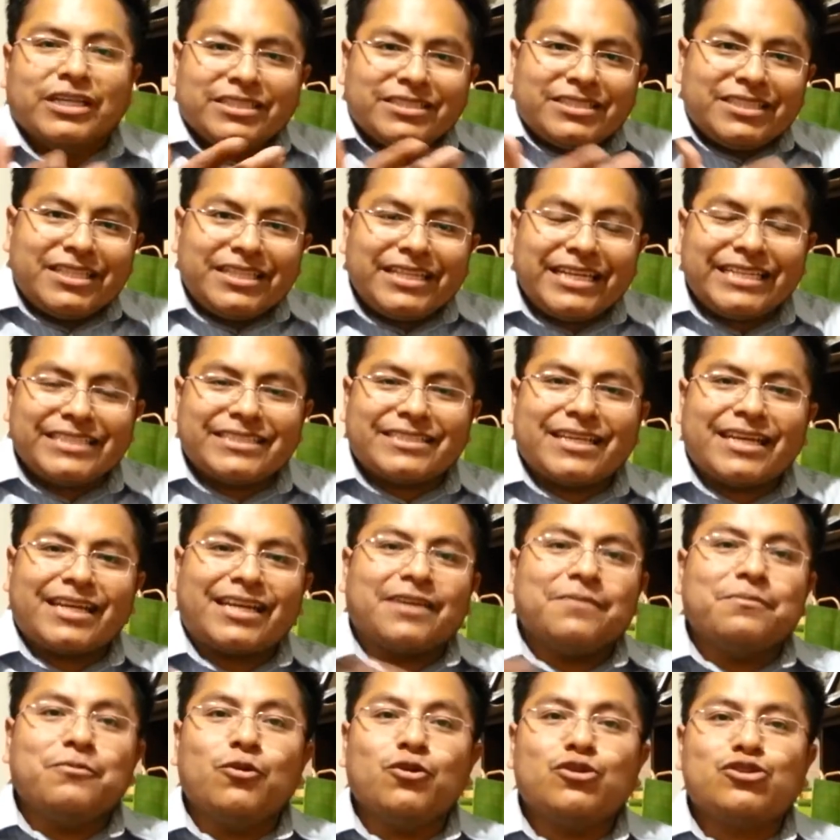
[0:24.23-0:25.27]
Si dice
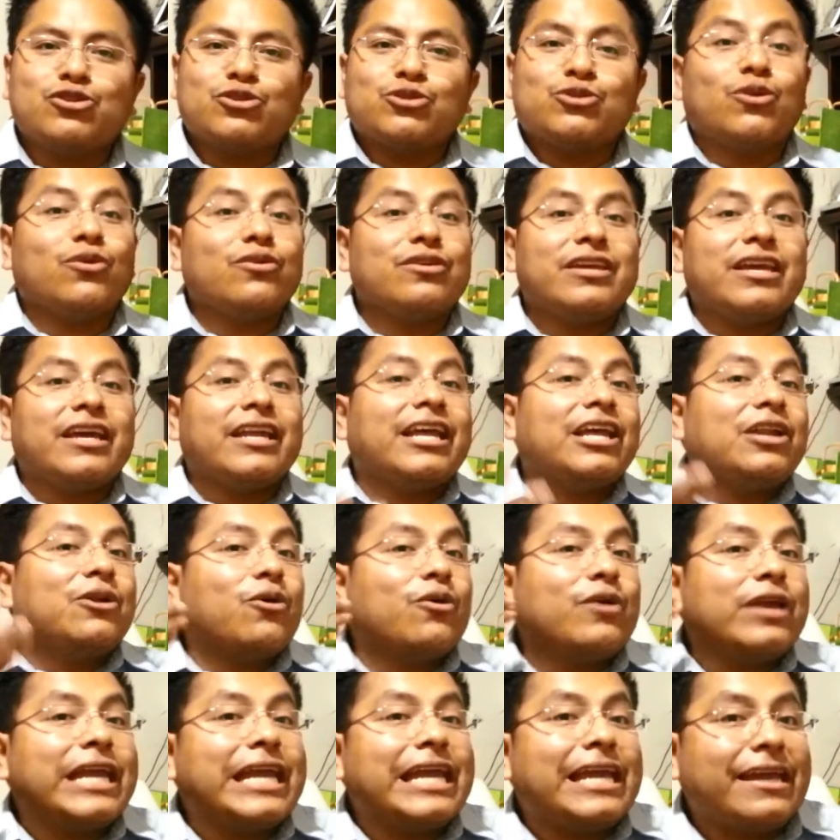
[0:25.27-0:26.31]
que muchos no quieren
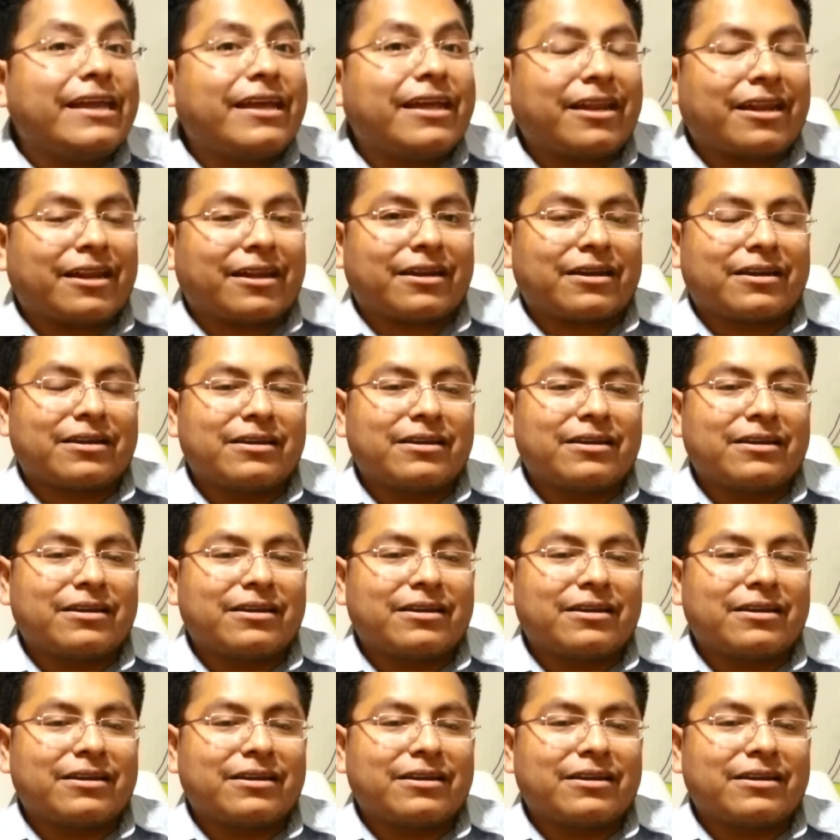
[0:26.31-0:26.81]
oír